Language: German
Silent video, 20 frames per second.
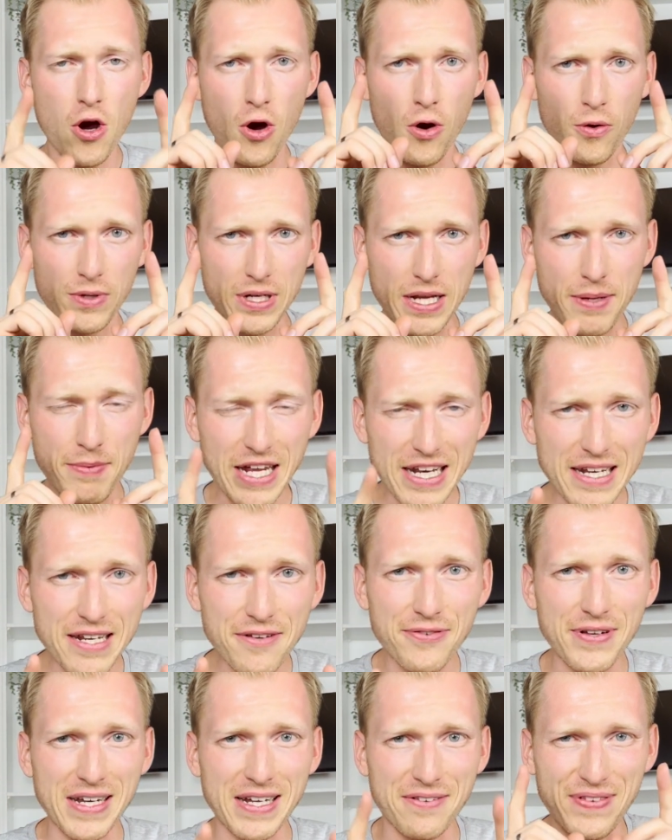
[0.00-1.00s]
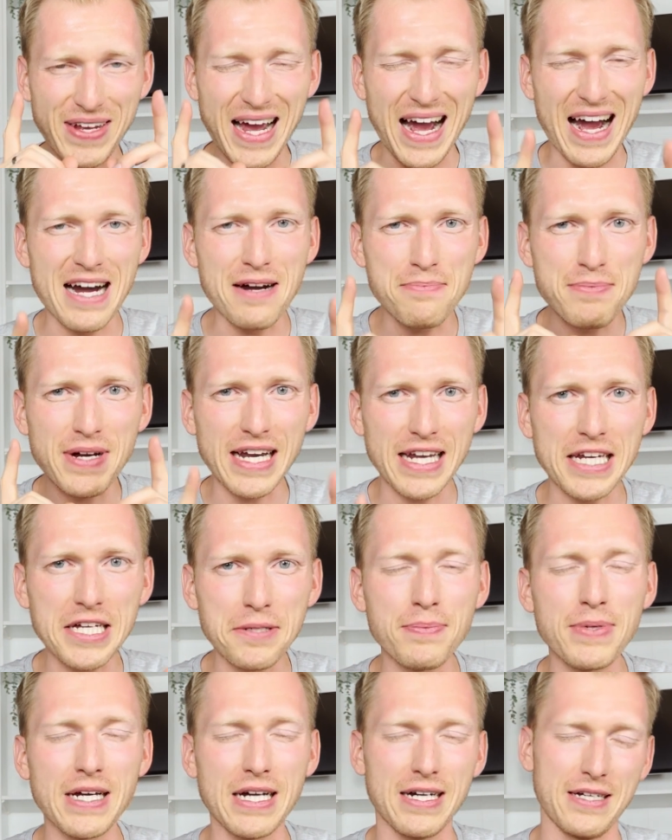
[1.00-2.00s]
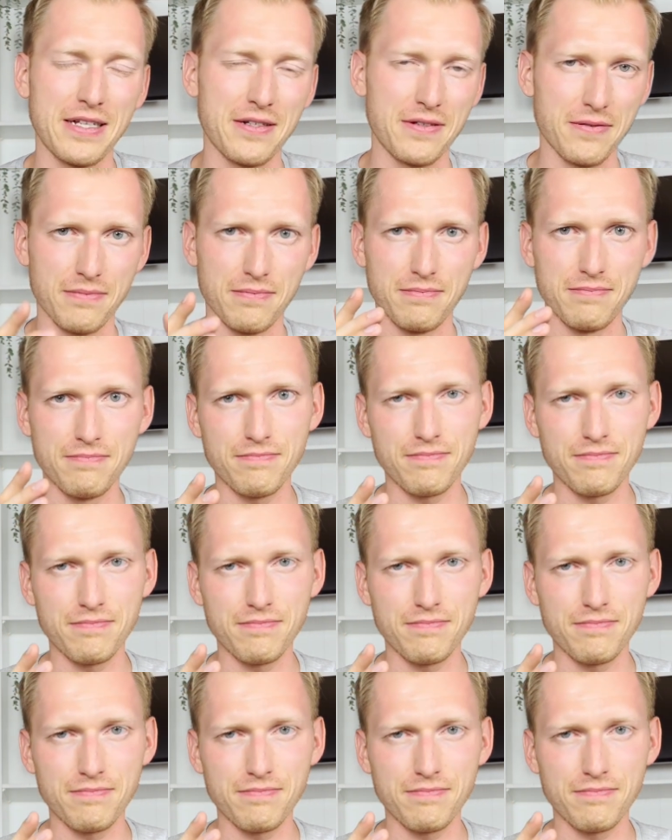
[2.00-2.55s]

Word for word: Und im Endeffekt, wir haben Recht behalten.